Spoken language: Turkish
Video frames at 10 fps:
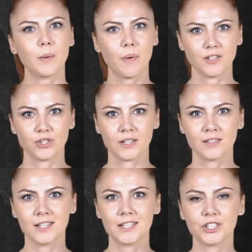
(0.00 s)
yapan
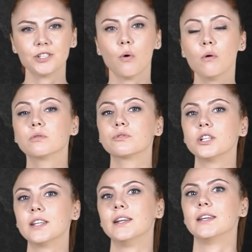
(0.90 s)
canlılar için
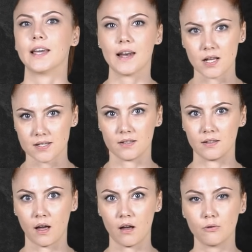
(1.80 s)
oldukça tehlikeli
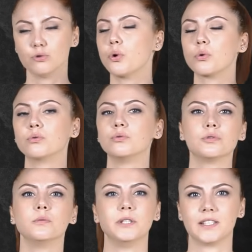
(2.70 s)
aslında çok güçlü bir